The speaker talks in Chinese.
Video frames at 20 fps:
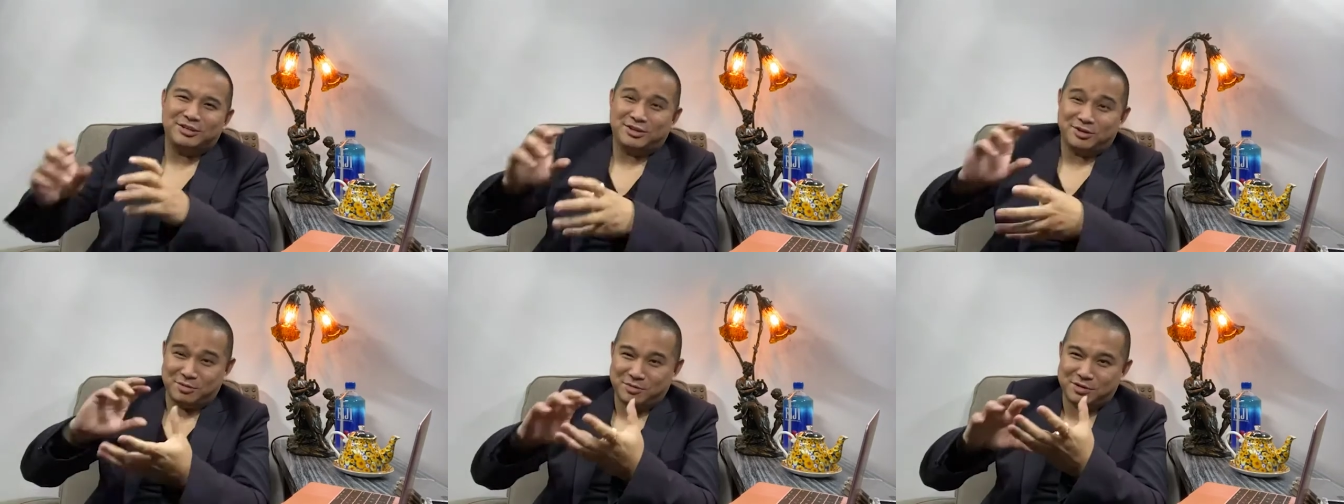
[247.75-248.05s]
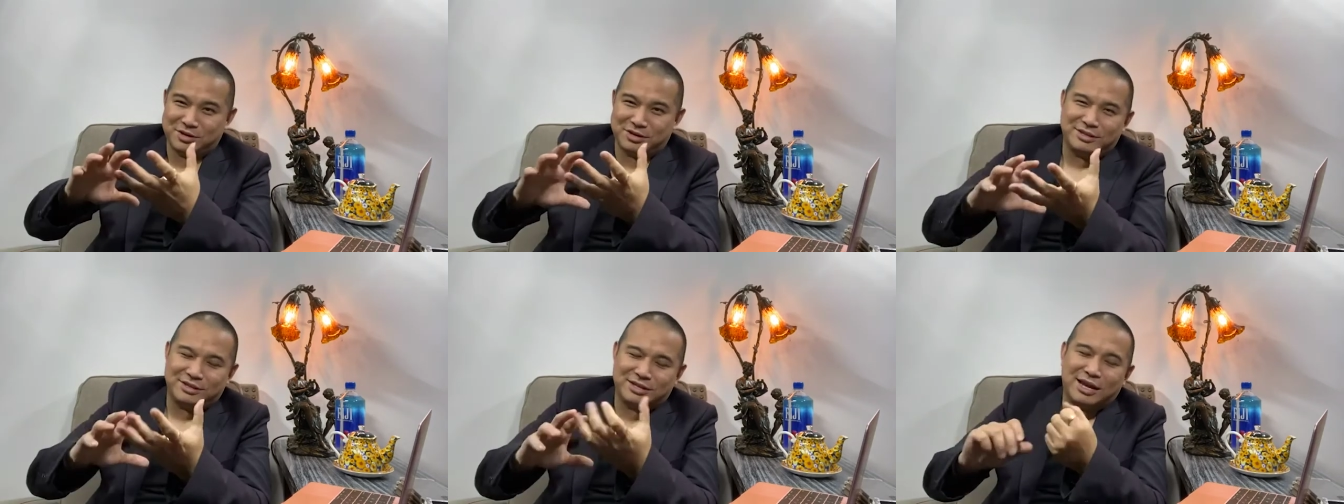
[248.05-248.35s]
就有
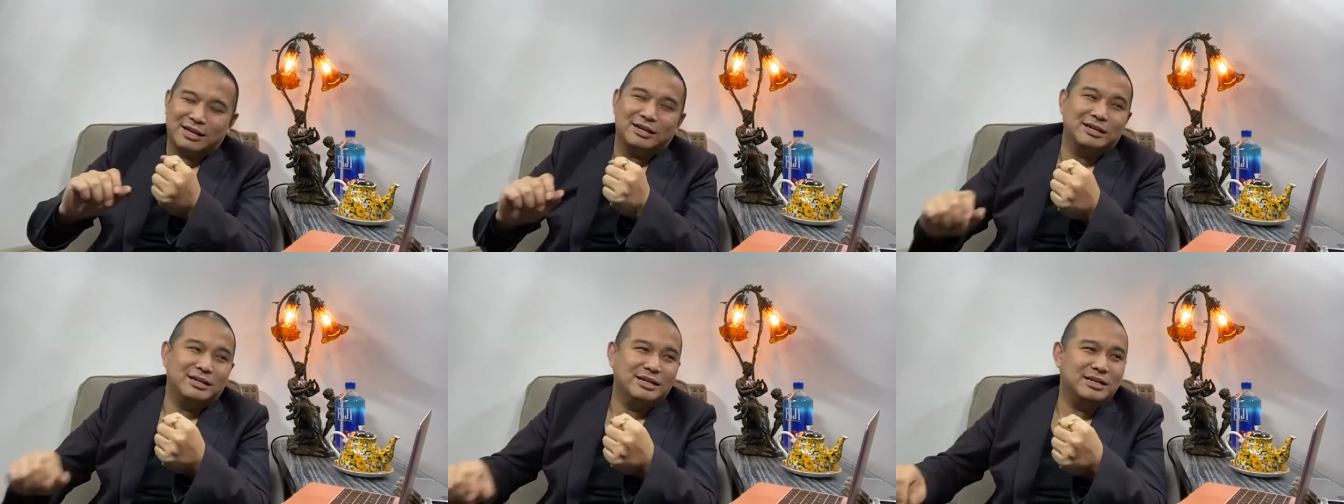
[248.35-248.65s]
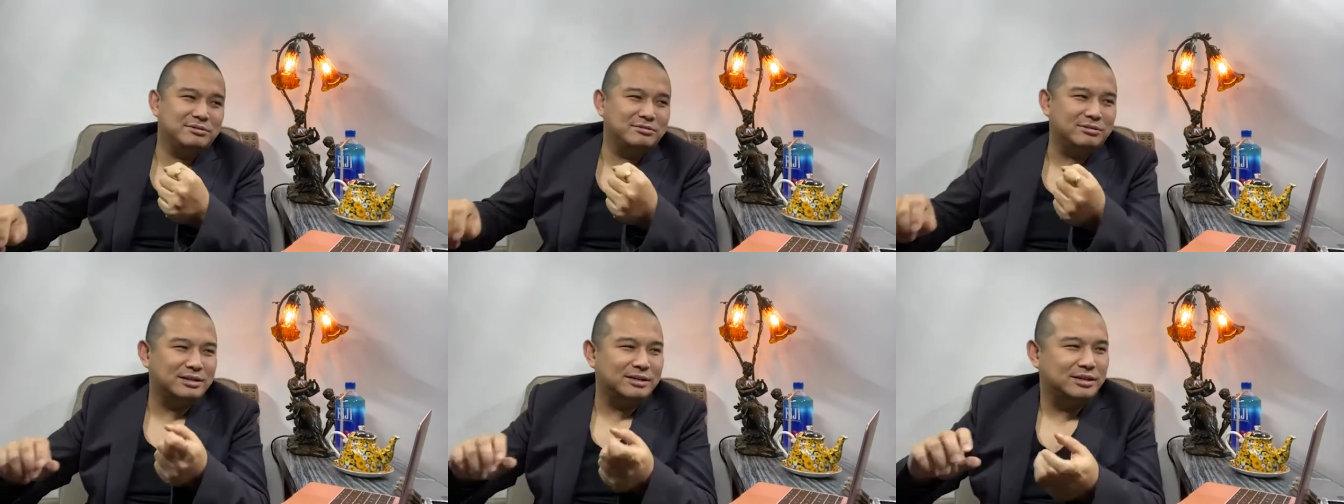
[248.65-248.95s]
很大的
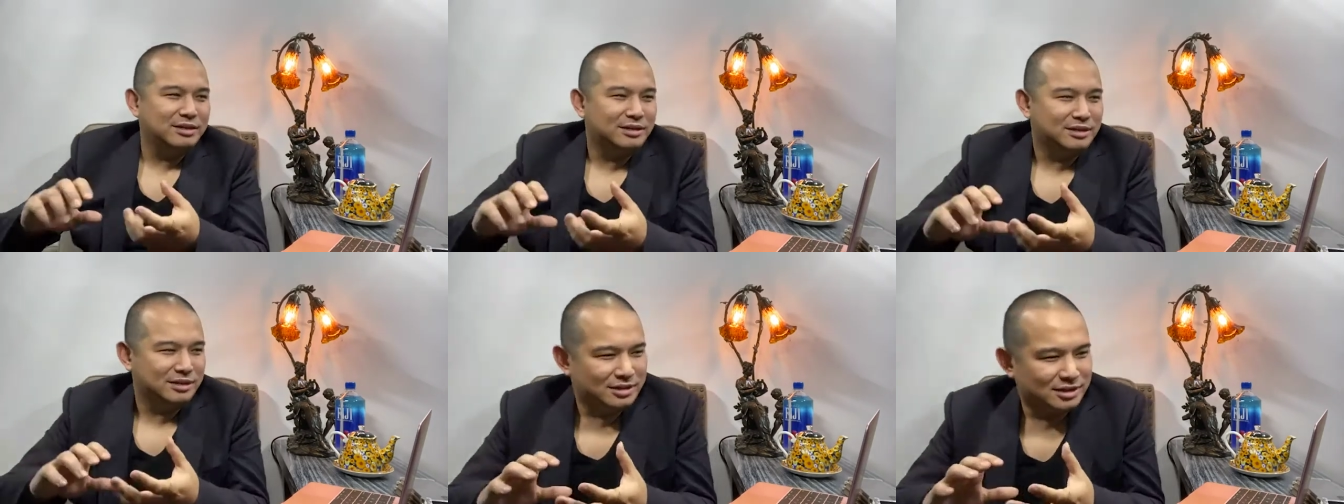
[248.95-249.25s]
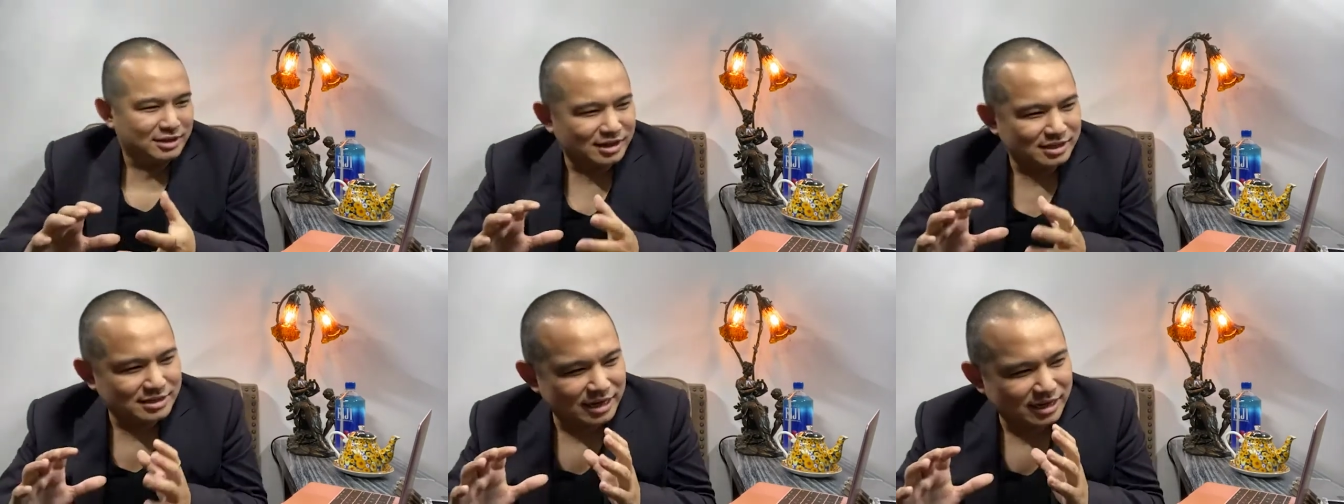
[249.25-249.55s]
利润
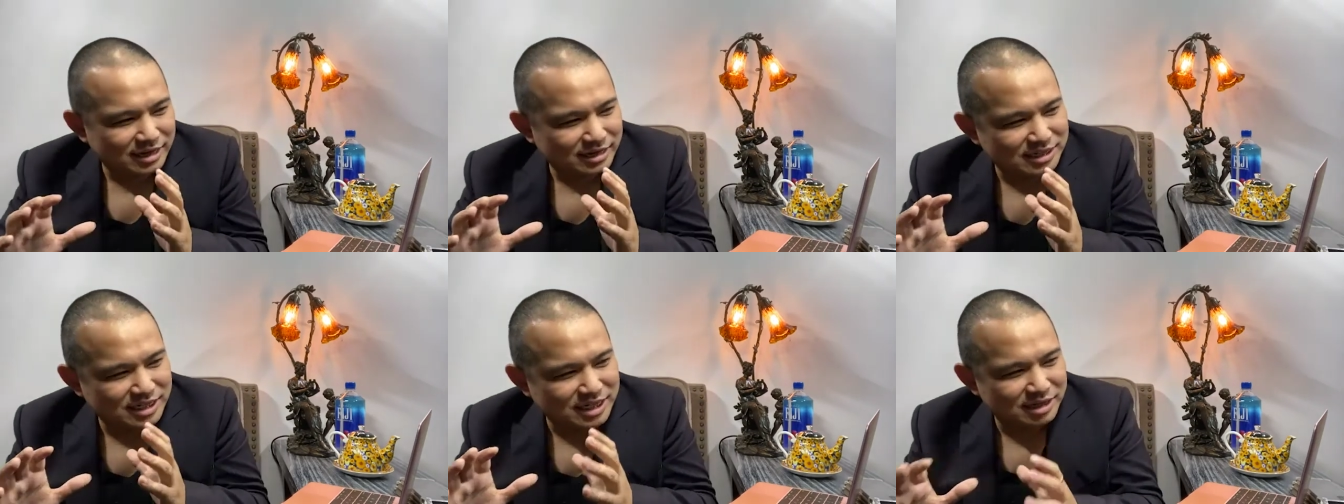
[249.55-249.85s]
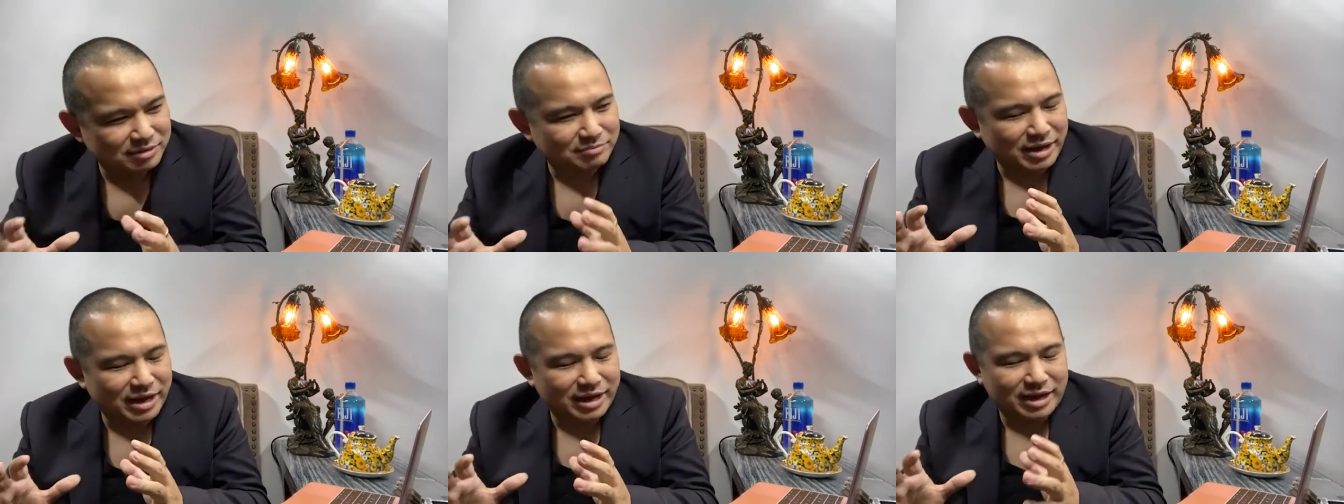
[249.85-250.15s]
啊，在
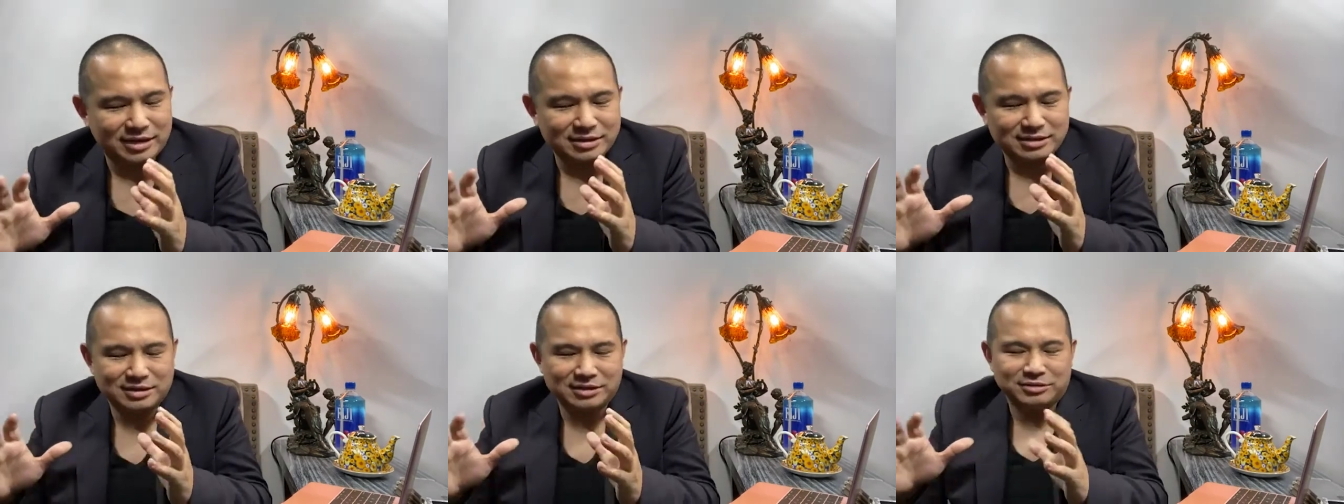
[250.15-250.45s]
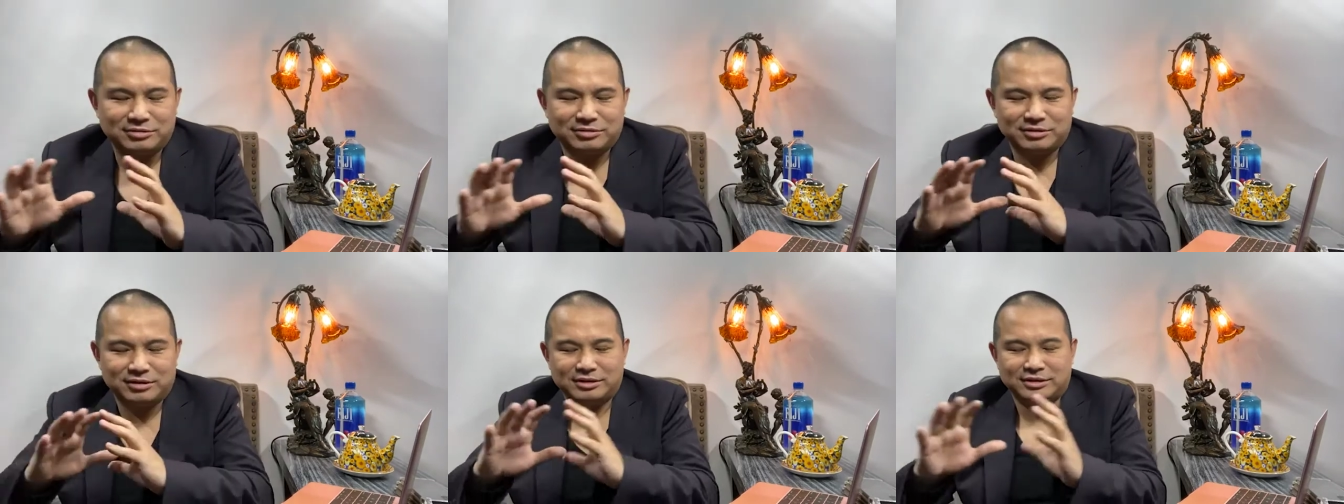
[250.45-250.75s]
清迈还是
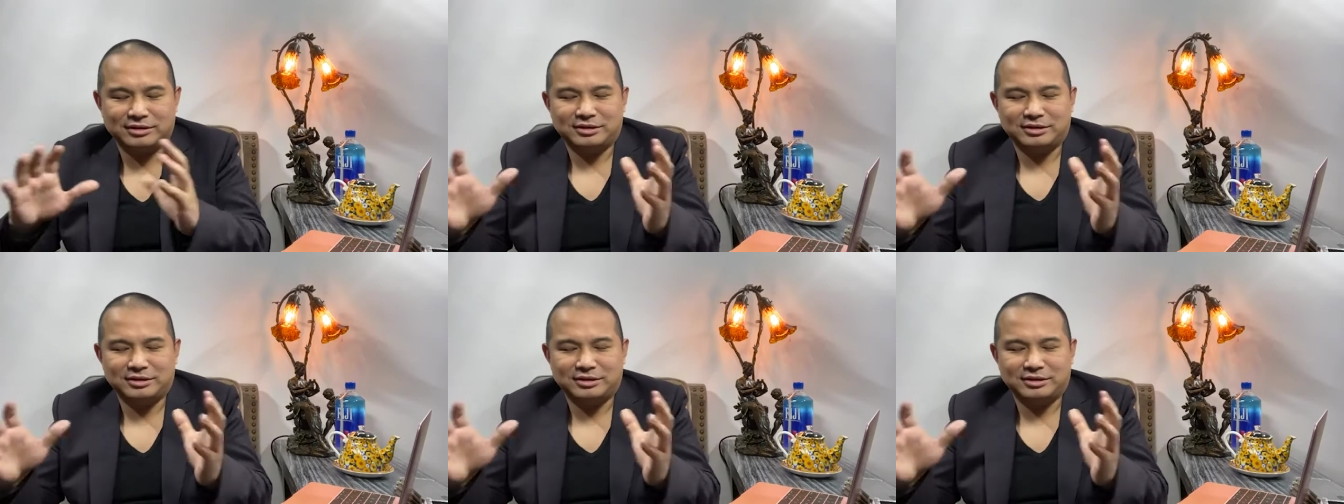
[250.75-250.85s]
有